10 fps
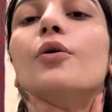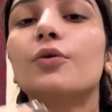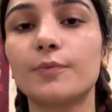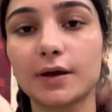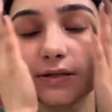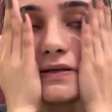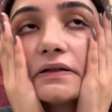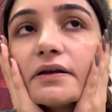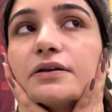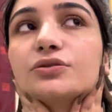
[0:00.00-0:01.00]
और मैं अच्छी
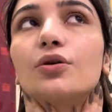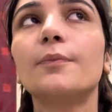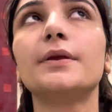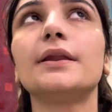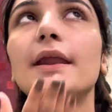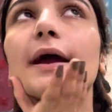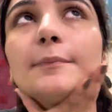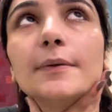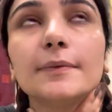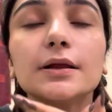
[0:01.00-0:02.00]
तरह इसको अपनी नेक
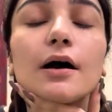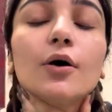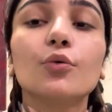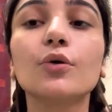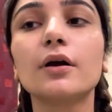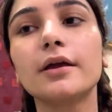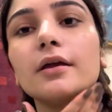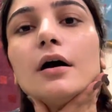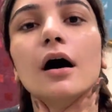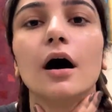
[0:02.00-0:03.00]
पे भी लगाऊंगी
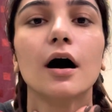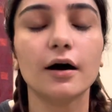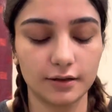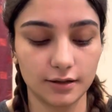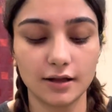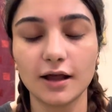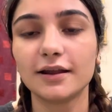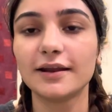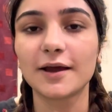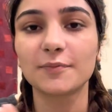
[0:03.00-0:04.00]
आ
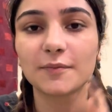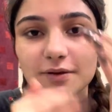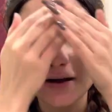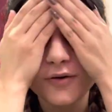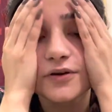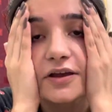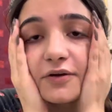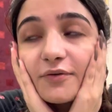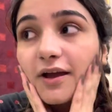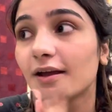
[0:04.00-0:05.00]
नेक पे भी लगाऊंगी
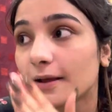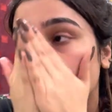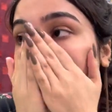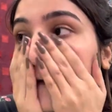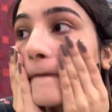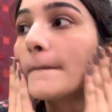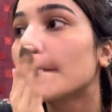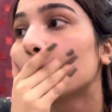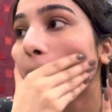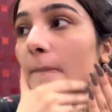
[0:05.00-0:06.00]
क्योंकि
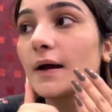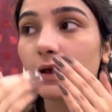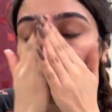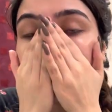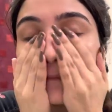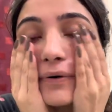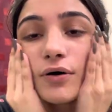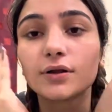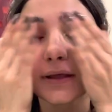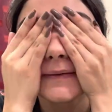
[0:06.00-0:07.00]
गर्मी
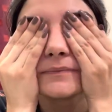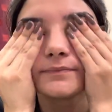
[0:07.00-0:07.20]
बहुत है